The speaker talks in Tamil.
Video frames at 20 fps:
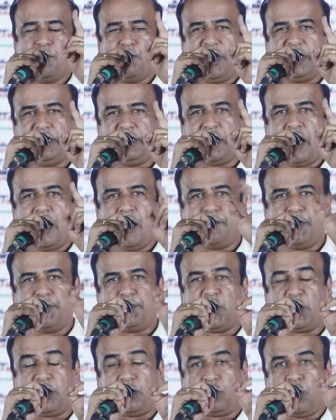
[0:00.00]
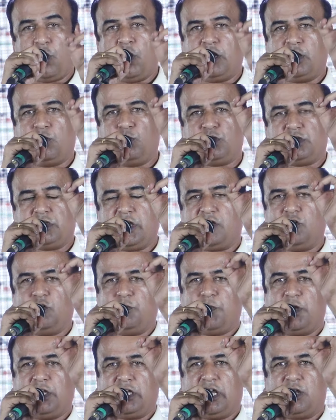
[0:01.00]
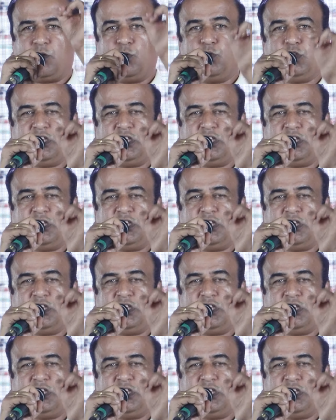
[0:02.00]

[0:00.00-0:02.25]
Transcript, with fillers: மனிதாபிமானத்தோடு உத்தரவு போட்டார்